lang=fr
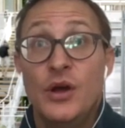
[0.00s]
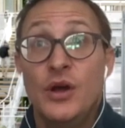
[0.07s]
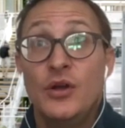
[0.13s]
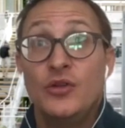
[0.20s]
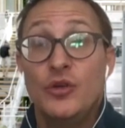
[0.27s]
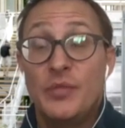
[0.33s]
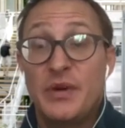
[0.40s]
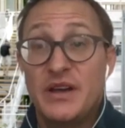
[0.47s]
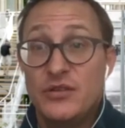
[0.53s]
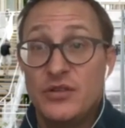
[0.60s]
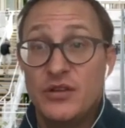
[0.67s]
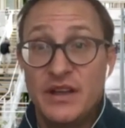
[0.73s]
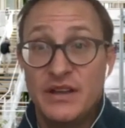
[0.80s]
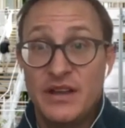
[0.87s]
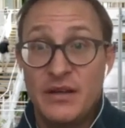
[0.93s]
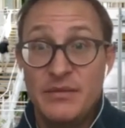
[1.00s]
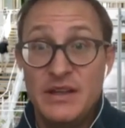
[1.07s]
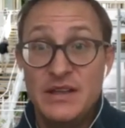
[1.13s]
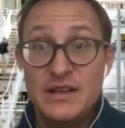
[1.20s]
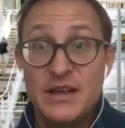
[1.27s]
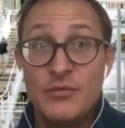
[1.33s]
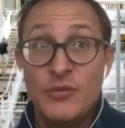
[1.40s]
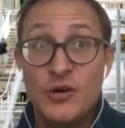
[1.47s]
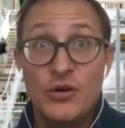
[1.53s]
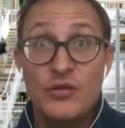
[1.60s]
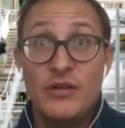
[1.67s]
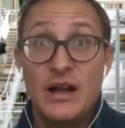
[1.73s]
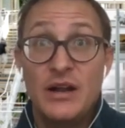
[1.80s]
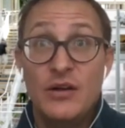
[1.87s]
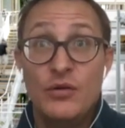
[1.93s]
de prise de certains médicaments.
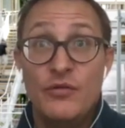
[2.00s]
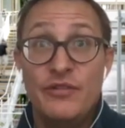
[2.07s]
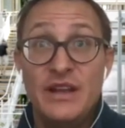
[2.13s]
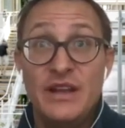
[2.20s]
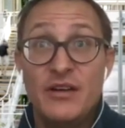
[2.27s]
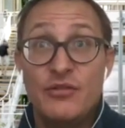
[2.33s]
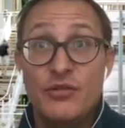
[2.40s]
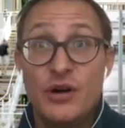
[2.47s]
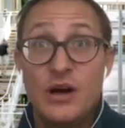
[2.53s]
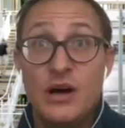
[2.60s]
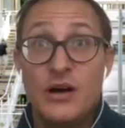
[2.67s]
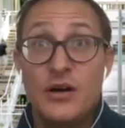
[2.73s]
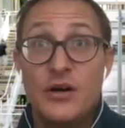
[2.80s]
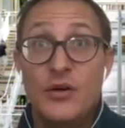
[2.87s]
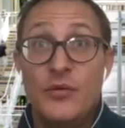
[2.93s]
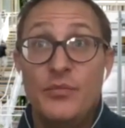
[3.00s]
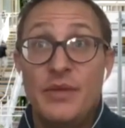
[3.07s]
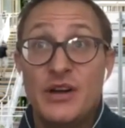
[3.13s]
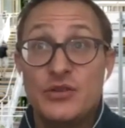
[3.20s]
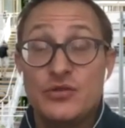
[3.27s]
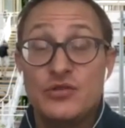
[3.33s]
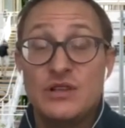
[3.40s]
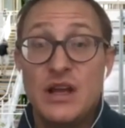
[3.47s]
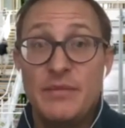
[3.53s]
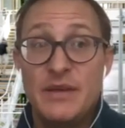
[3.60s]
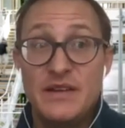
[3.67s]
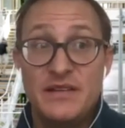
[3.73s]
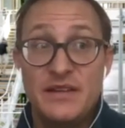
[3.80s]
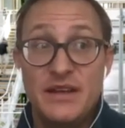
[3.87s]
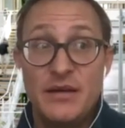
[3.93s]
Voilà, le fait d'avoir euh, pas juste la
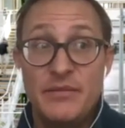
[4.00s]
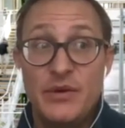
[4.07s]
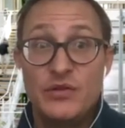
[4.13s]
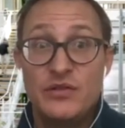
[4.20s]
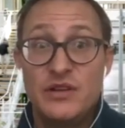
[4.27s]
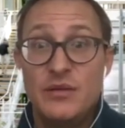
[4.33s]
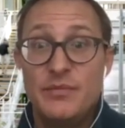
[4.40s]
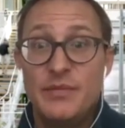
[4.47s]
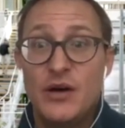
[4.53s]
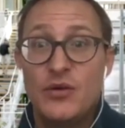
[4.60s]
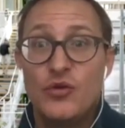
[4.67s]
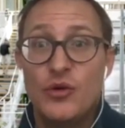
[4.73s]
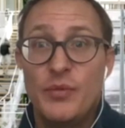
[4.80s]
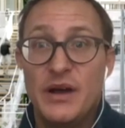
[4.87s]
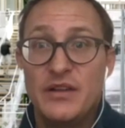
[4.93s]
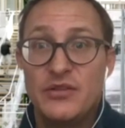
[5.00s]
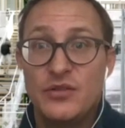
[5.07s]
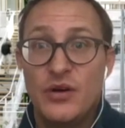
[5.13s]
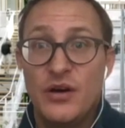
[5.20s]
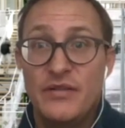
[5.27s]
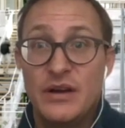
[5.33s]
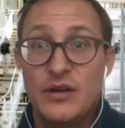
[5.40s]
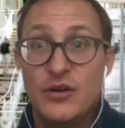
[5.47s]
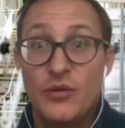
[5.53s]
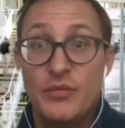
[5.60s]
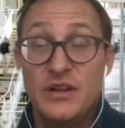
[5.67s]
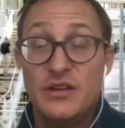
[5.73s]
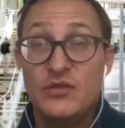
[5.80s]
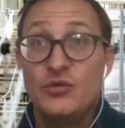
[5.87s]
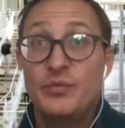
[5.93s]
PCR, mais aussi le parcours patient avec
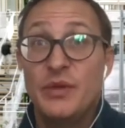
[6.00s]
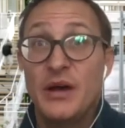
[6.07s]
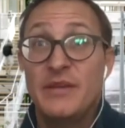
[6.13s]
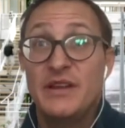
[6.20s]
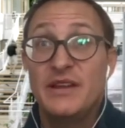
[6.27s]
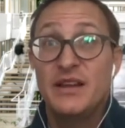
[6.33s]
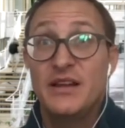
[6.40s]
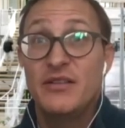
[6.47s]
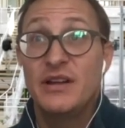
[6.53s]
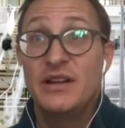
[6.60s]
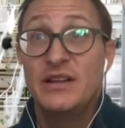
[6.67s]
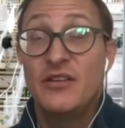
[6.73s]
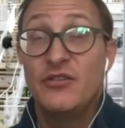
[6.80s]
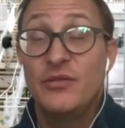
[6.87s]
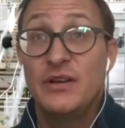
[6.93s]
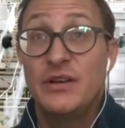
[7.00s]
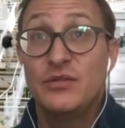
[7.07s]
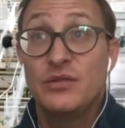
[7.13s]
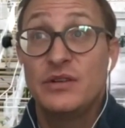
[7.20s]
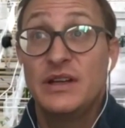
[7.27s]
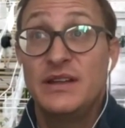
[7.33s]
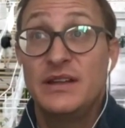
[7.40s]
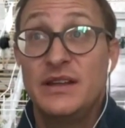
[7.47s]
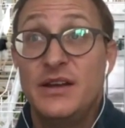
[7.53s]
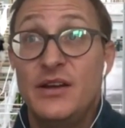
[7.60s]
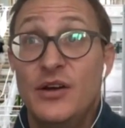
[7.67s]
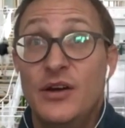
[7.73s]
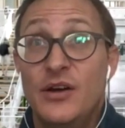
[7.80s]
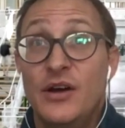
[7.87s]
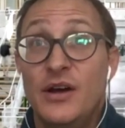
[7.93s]
Orbis nous permettait d'avoir des informations qui
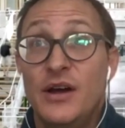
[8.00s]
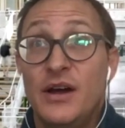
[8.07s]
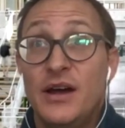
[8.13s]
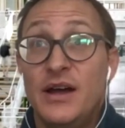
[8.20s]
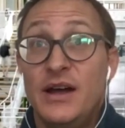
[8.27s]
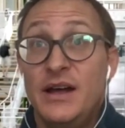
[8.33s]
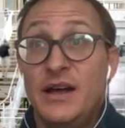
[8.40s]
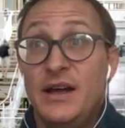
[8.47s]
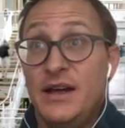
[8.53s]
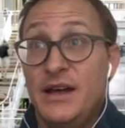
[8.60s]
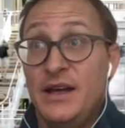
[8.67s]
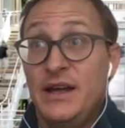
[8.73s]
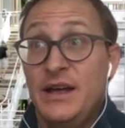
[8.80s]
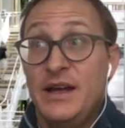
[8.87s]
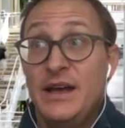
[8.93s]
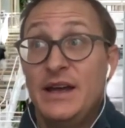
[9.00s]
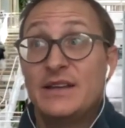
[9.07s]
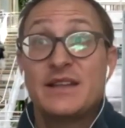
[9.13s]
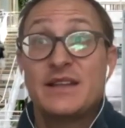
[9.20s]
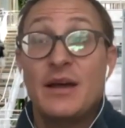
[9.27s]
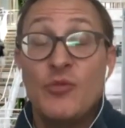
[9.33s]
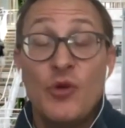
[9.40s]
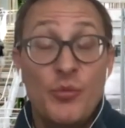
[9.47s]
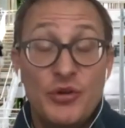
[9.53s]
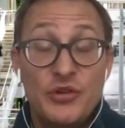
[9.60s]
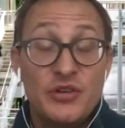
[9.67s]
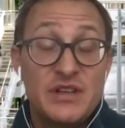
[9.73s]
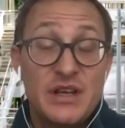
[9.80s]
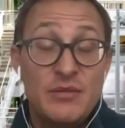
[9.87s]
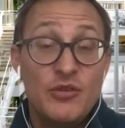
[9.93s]
étaient extrêmement
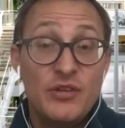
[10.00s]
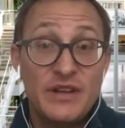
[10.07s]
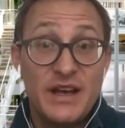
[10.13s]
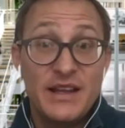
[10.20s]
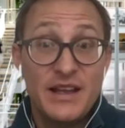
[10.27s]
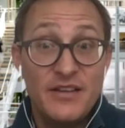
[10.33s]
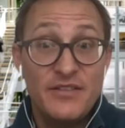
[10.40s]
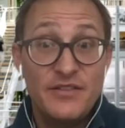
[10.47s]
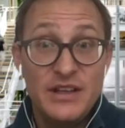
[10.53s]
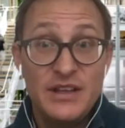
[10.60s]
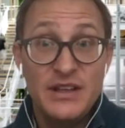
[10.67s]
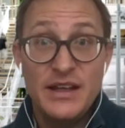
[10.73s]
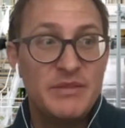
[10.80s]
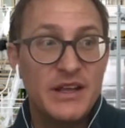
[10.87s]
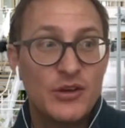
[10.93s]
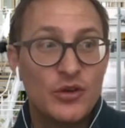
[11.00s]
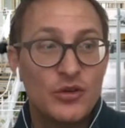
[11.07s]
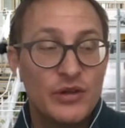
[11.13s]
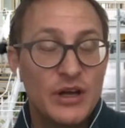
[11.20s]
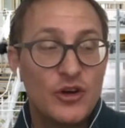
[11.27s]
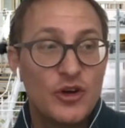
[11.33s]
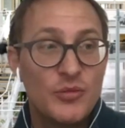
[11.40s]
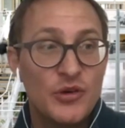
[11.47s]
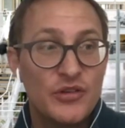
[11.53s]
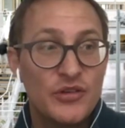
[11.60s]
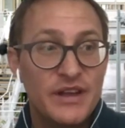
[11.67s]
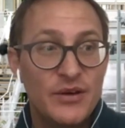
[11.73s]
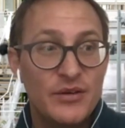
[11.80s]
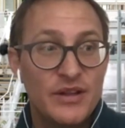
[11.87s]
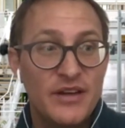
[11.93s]
potentiellement très très fine. Quand on a
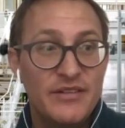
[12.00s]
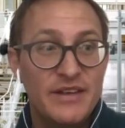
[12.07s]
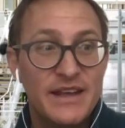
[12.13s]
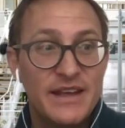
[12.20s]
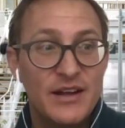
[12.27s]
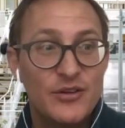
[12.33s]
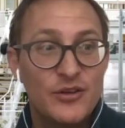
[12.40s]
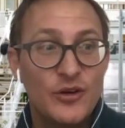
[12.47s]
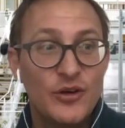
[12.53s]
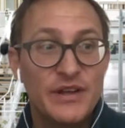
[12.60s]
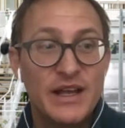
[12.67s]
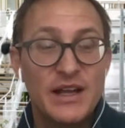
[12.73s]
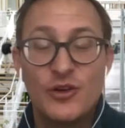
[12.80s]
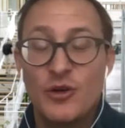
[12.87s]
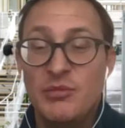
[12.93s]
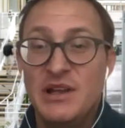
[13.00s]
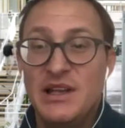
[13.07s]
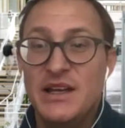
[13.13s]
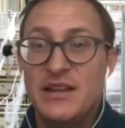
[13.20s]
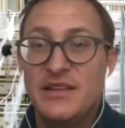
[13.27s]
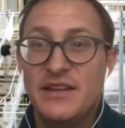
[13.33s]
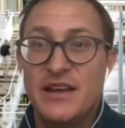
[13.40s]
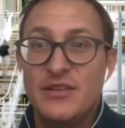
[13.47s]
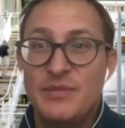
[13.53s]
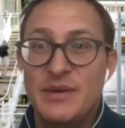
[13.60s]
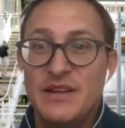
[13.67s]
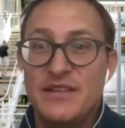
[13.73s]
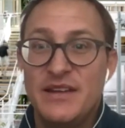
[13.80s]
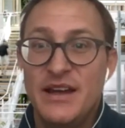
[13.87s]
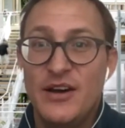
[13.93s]
commencé, on avait quelques, milliers de tests
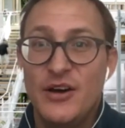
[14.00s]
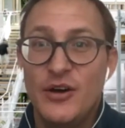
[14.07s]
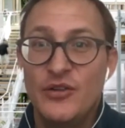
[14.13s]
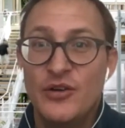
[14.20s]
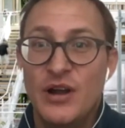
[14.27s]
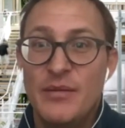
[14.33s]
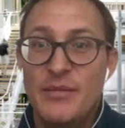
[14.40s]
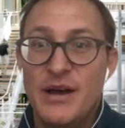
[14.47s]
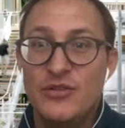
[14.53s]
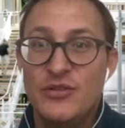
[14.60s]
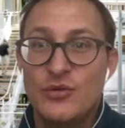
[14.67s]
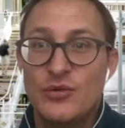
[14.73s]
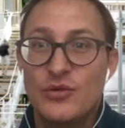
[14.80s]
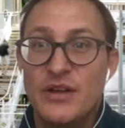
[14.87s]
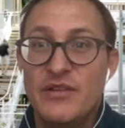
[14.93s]
PCR euh, dans la base, donc on avait